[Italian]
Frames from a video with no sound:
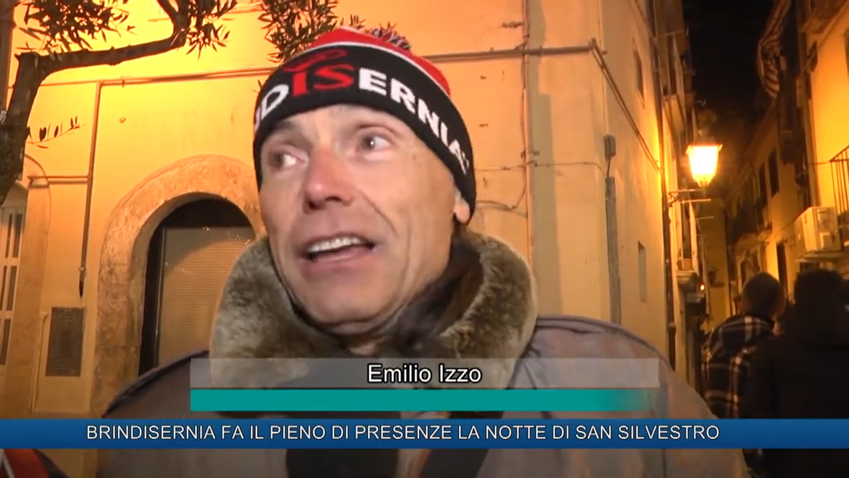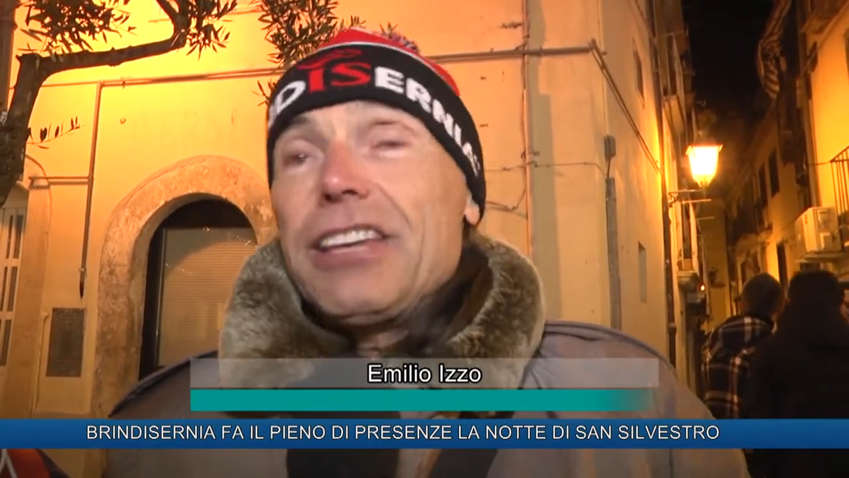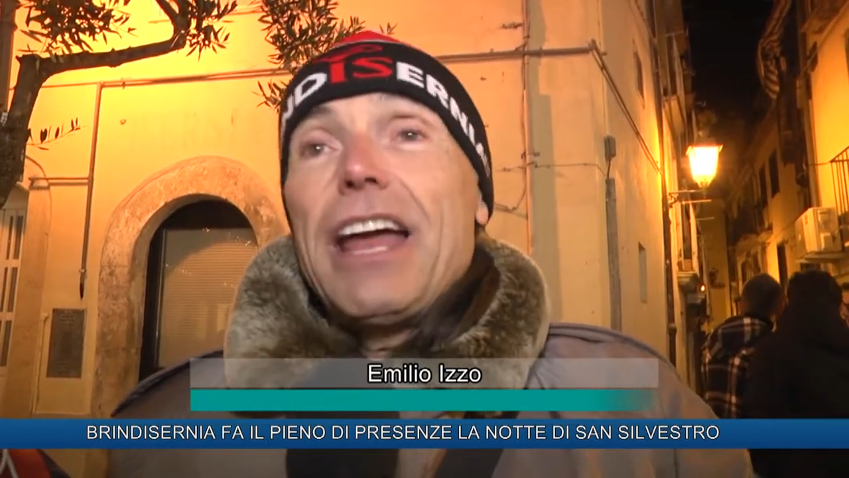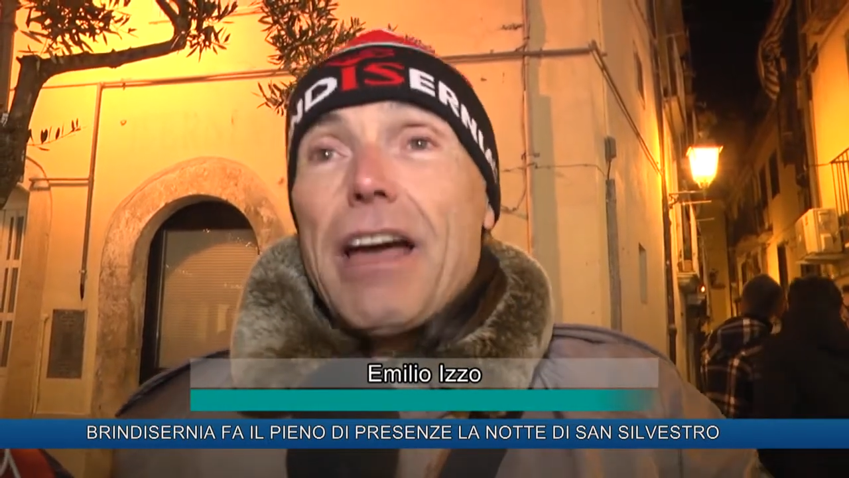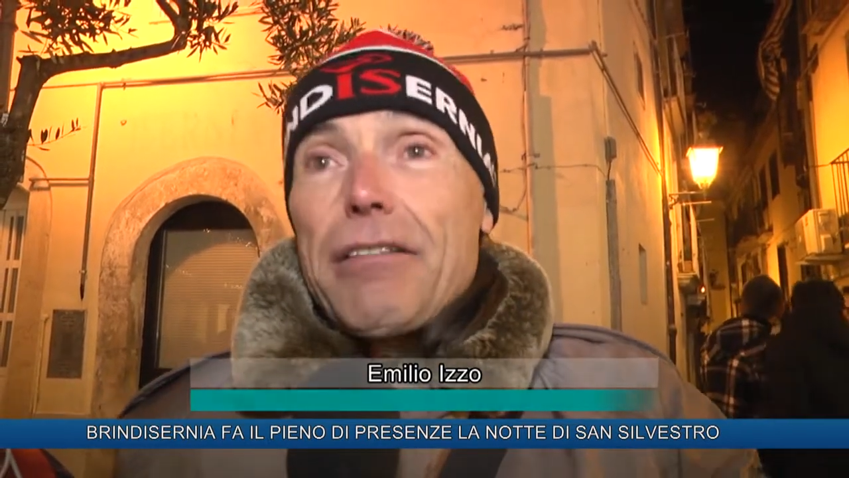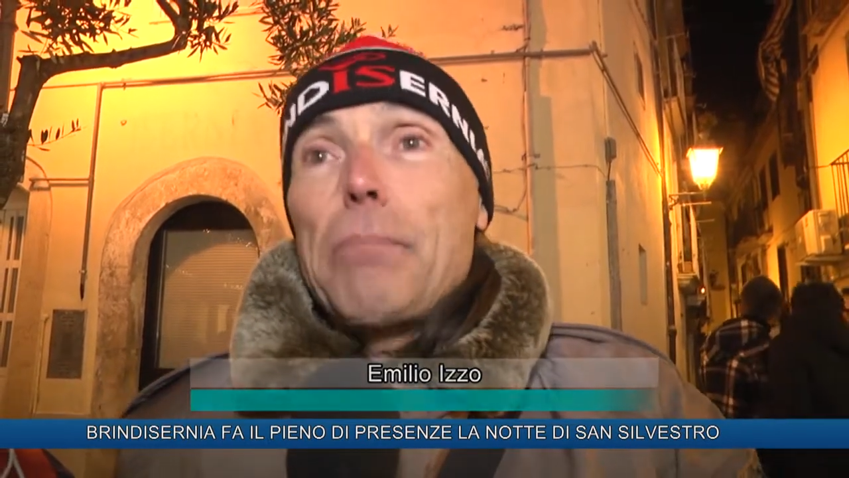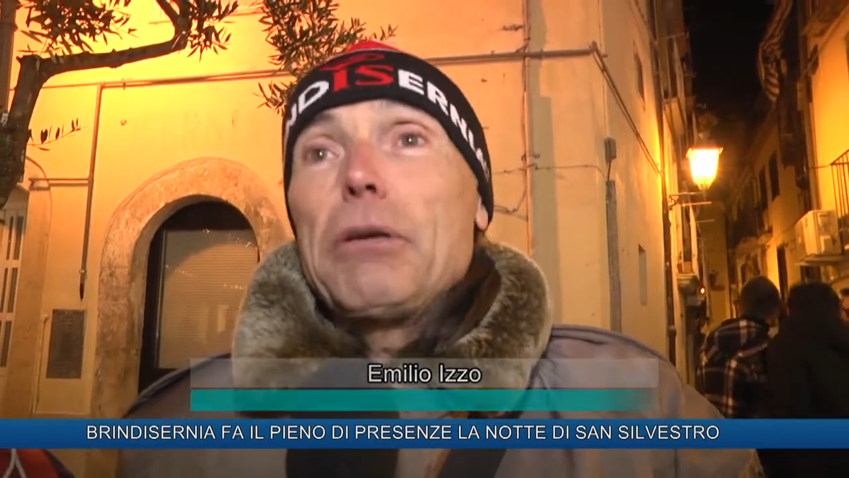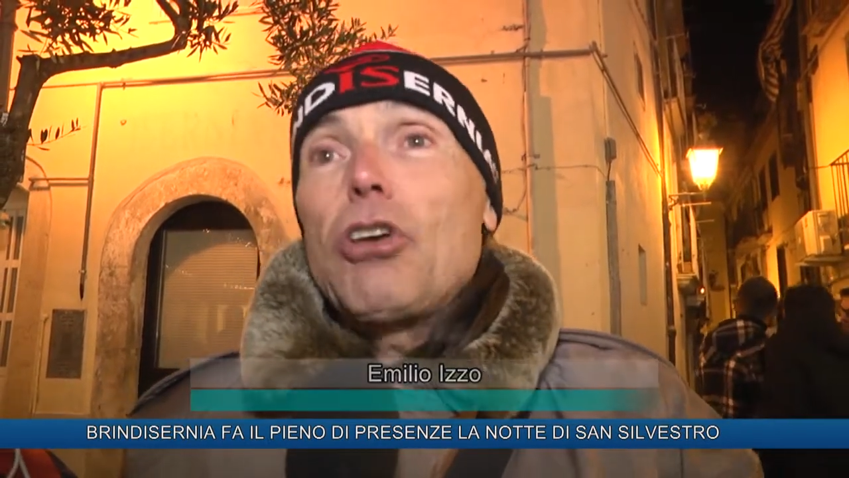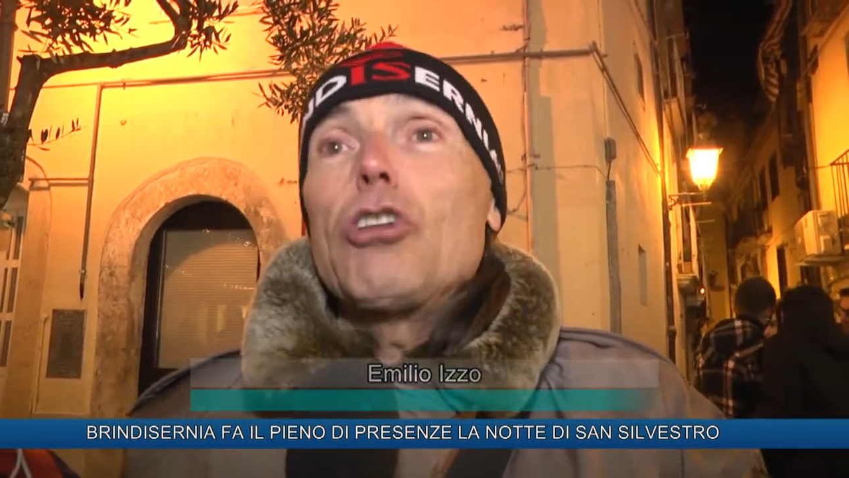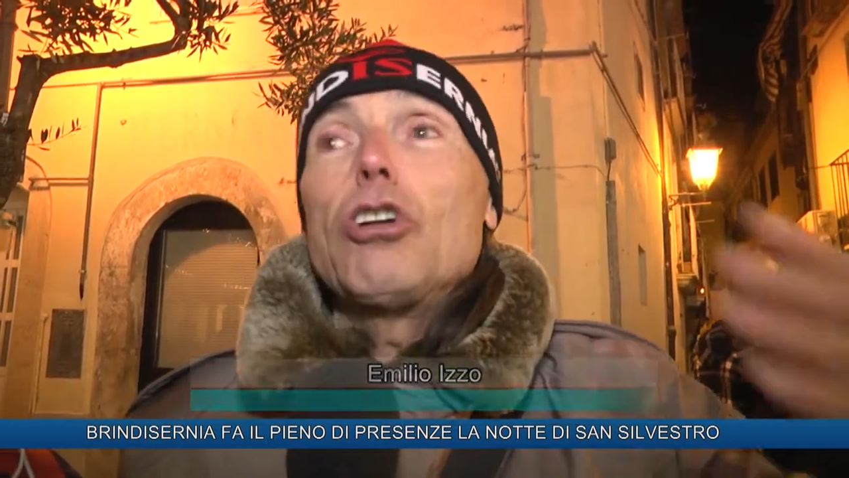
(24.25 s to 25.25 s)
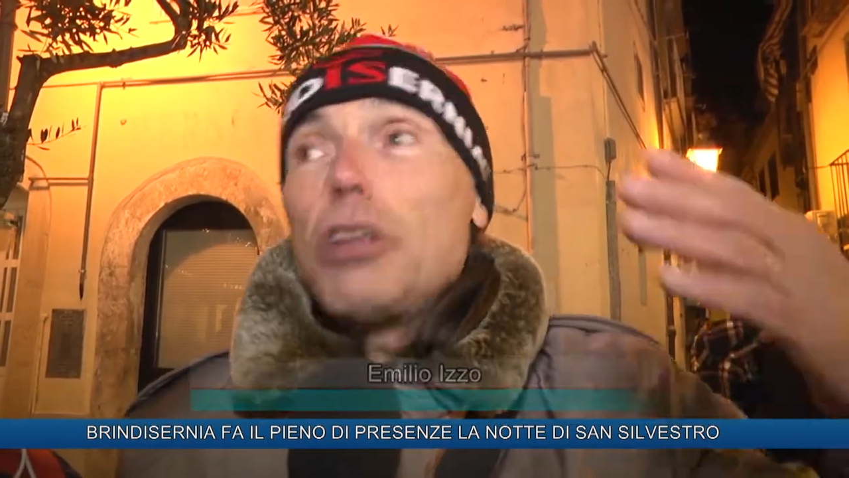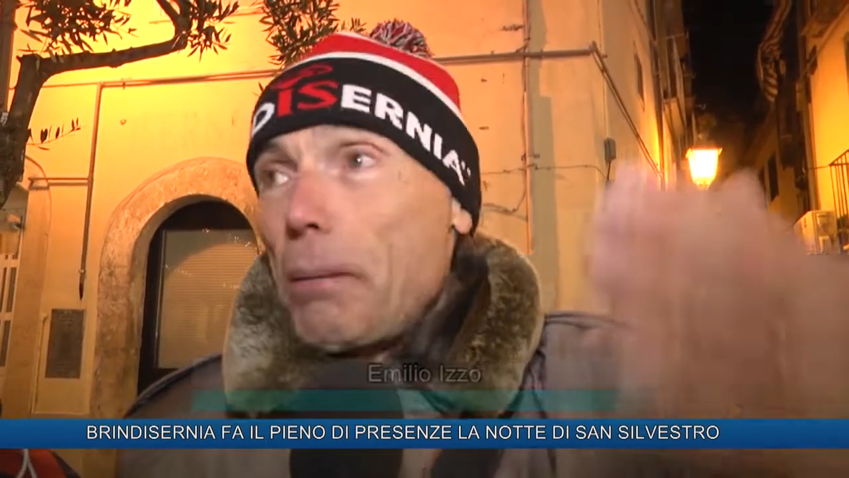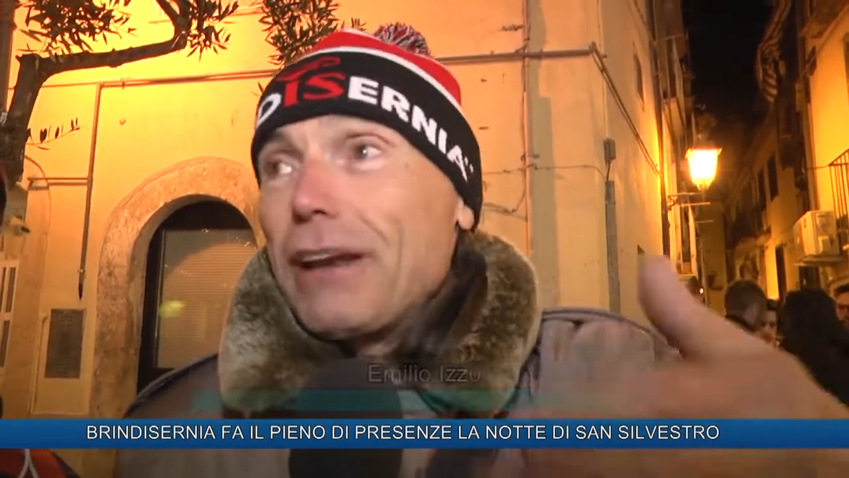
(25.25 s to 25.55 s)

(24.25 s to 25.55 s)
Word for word: Senna aveva bisogno di